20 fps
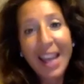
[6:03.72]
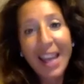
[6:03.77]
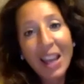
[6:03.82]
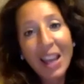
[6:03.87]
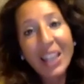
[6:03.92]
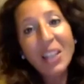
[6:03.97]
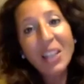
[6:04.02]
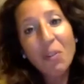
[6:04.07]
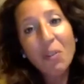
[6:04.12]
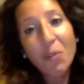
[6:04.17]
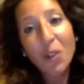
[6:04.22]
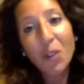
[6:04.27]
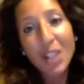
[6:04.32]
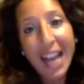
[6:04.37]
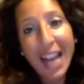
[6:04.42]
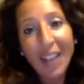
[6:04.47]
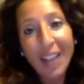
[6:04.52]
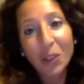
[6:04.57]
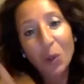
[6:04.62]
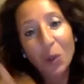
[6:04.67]

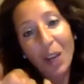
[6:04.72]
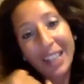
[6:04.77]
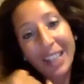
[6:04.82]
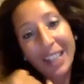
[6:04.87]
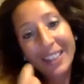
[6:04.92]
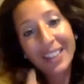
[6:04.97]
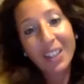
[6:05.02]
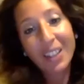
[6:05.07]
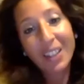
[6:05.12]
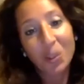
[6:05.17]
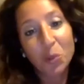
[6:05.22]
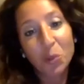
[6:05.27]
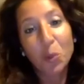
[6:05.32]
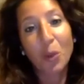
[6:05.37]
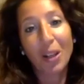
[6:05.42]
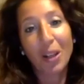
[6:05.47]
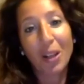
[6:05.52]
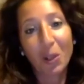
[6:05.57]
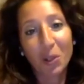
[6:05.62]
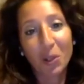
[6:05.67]
invogliato a tirar su
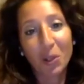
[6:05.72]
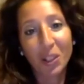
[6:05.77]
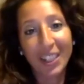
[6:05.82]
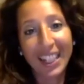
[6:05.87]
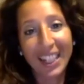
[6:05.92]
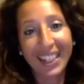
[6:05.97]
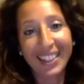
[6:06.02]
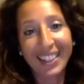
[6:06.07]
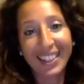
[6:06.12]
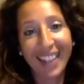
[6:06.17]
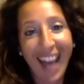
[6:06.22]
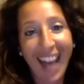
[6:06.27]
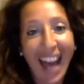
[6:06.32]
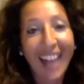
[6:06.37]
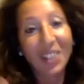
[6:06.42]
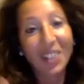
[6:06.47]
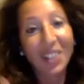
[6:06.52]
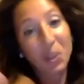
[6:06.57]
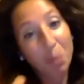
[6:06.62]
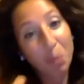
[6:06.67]
quella cornetta, a
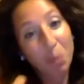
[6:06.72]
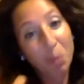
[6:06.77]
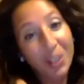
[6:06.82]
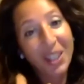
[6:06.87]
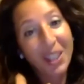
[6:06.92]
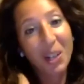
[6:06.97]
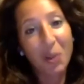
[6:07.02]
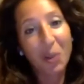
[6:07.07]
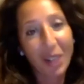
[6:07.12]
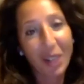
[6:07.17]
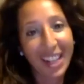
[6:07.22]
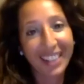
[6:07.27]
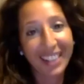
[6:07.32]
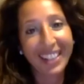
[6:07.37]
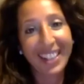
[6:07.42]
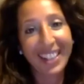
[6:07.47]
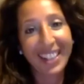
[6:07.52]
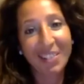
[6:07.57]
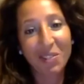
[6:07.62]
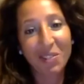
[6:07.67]
rispondere a quella
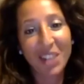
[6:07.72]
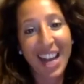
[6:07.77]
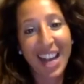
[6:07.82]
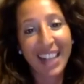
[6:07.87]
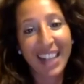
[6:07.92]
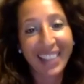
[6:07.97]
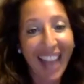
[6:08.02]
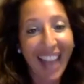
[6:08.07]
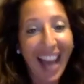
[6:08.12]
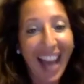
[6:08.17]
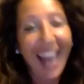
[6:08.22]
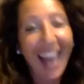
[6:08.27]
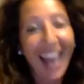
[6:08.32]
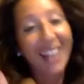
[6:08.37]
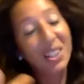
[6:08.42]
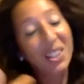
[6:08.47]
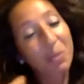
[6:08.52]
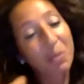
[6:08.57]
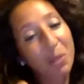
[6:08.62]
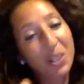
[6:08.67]
telefonata, a
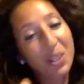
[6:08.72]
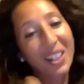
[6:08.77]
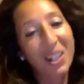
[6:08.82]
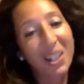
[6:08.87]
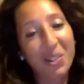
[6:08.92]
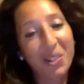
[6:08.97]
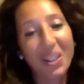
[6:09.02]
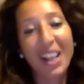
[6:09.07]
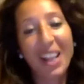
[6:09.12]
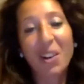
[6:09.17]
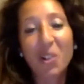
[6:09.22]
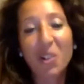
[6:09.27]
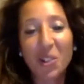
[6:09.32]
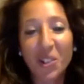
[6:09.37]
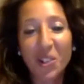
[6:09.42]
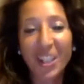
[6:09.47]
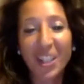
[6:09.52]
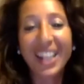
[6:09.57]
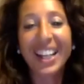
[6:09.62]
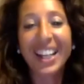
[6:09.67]
rispondere a quella
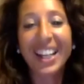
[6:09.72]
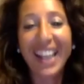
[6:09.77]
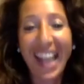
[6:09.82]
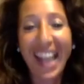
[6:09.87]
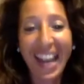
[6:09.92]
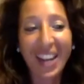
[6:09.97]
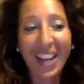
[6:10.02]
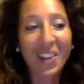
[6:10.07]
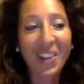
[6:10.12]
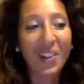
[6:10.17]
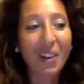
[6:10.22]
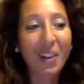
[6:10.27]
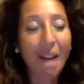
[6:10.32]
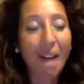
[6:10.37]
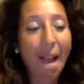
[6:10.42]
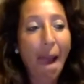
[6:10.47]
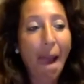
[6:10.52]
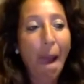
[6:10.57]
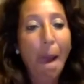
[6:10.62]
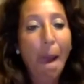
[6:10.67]
call? Ecco,
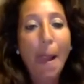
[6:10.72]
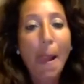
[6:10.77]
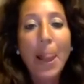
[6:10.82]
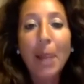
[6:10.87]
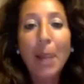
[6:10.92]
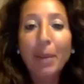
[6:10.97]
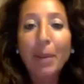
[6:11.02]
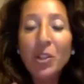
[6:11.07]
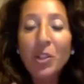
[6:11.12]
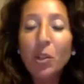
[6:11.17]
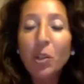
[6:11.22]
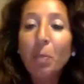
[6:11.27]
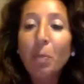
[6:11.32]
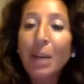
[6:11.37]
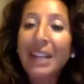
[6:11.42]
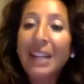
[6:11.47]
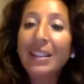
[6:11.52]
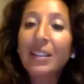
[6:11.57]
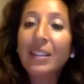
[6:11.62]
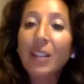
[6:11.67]
la maggior
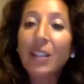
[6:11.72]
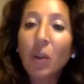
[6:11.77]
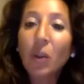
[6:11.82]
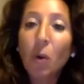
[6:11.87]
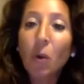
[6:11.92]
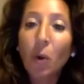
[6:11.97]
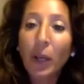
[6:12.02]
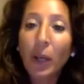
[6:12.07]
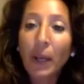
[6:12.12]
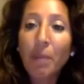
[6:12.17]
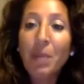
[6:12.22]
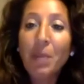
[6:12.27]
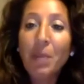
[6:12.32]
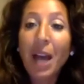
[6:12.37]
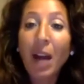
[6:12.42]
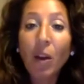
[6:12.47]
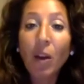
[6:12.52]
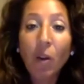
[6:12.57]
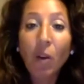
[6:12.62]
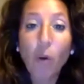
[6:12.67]
parte di noi
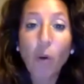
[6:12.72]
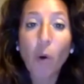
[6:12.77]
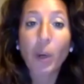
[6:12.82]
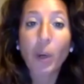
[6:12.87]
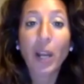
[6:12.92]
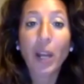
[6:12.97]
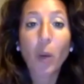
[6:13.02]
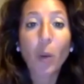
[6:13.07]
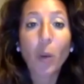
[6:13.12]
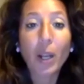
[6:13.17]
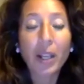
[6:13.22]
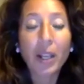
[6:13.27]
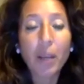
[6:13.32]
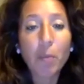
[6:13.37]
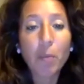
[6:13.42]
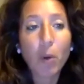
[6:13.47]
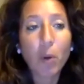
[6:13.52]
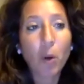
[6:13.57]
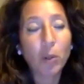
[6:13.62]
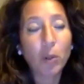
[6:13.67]
ancora in qualche
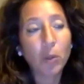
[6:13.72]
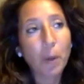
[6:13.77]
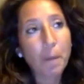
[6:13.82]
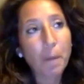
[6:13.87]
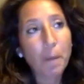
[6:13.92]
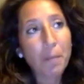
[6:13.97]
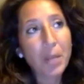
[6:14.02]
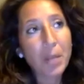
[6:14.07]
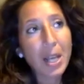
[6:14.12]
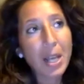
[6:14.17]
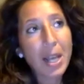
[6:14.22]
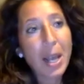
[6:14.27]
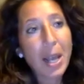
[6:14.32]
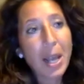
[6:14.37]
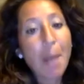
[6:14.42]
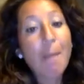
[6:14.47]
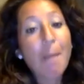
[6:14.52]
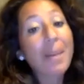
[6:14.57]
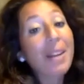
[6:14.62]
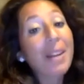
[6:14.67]
modo
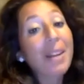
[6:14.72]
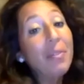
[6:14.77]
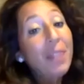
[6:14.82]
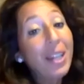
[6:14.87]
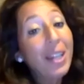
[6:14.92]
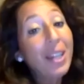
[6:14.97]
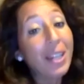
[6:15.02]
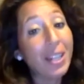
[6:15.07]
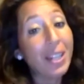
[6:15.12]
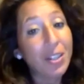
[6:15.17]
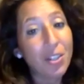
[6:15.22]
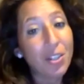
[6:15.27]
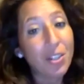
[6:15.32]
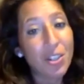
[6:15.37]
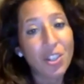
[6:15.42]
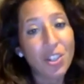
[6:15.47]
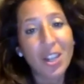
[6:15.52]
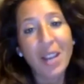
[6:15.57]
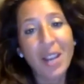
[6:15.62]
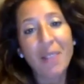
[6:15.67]

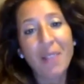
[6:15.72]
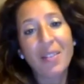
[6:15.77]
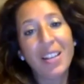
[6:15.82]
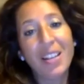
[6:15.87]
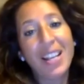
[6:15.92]
preferisce